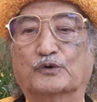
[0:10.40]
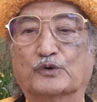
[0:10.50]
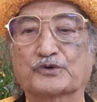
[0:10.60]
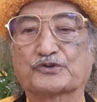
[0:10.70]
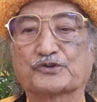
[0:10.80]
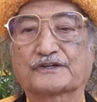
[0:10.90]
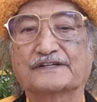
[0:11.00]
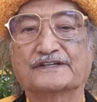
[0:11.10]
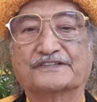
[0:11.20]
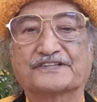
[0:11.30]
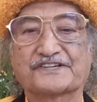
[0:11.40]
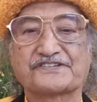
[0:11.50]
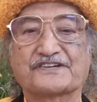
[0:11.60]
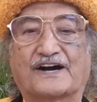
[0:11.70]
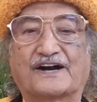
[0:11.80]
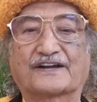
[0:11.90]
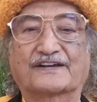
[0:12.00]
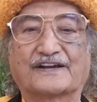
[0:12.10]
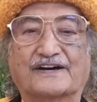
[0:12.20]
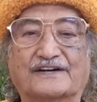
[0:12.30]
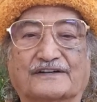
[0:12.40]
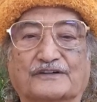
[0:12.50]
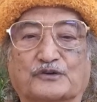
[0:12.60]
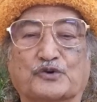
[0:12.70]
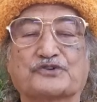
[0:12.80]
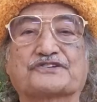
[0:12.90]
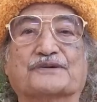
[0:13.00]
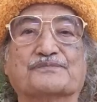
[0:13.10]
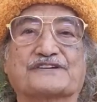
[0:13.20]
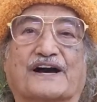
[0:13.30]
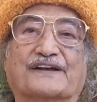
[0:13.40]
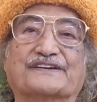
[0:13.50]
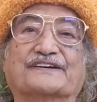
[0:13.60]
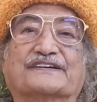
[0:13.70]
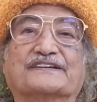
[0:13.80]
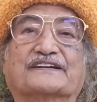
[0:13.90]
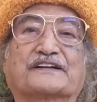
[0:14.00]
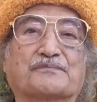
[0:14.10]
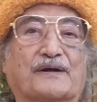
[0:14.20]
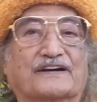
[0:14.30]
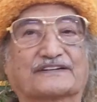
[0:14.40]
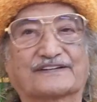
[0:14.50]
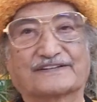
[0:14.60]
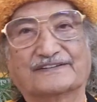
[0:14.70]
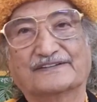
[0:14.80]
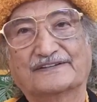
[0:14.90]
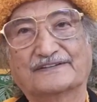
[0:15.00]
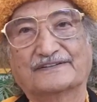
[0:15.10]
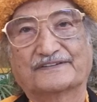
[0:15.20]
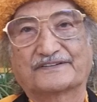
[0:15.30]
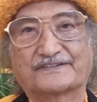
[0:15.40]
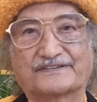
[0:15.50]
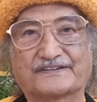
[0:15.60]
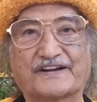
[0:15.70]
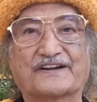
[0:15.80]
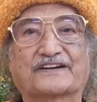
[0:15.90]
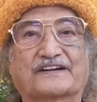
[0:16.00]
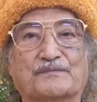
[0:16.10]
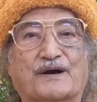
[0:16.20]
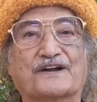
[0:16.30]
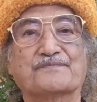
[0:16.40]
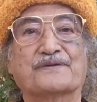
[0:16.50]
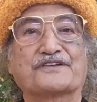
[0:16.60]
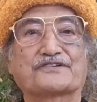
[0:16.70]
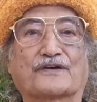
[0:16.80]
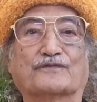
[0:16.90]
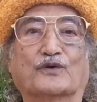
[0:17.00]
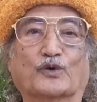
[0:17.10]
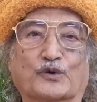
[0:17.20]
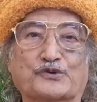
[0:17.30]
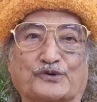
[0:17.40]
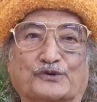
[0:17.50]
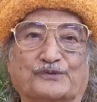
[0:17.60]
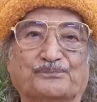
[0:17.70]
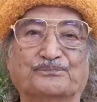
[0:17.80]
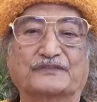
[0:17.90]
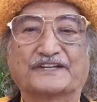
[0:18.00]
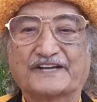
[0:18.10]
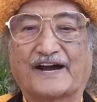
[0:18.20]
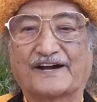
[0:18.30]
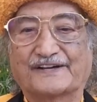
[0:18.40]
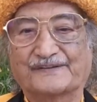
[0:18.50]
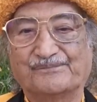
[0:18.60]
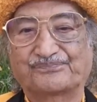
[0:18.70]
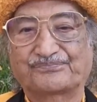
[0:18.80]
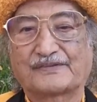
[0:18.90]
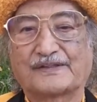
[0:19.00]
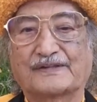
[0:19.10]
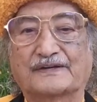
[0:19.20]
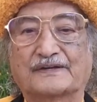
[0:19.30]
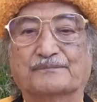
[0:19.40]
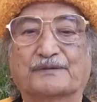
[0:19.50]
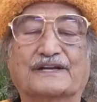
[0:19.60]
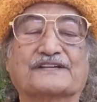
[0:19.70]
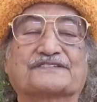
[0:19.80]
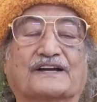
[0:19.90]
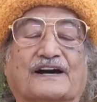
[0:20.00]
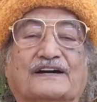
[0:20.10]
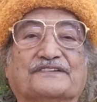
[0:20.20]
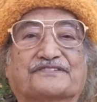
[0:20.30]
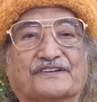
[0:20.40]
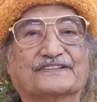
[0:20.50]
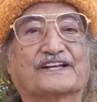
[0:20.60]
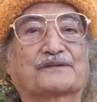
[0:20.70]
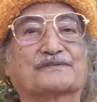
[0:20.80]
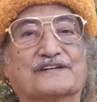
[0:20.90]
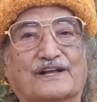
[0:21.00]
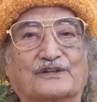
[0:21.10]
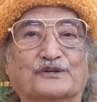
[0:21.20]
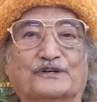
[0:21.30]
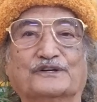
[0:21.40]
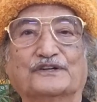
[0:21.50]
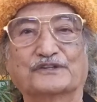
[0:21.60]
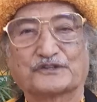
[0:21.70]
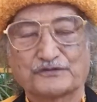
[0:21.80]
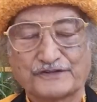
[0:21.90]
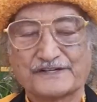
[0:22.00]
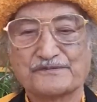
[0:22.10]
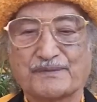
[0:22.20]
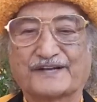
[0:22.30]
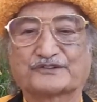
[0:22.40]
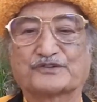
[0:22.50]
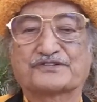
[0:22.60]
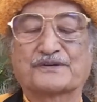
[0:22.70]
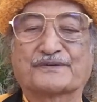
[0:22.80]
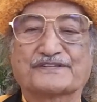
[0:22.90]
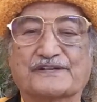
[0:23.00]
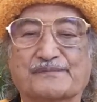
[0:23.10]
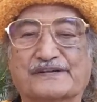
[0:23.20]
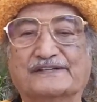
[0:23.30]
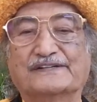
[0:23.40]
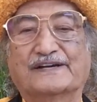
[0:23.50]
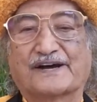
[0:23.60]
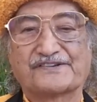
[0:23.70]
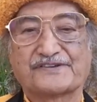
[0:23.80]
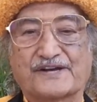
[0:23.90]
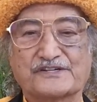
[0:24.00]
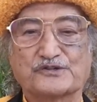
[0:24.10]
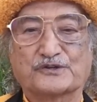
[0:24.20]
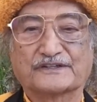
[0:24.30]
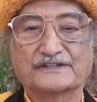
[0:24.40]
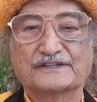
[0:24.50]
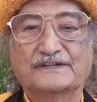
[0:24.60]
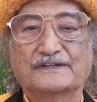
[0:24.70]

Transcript: ओशो की दस आज्ञा को समझाने की कृपा करें टेन कमांडमेंट्स ऑफ ओशो क्या है भले इसका संदर्भ जान लो तो फिर इस बात को समझने में आसानी होगी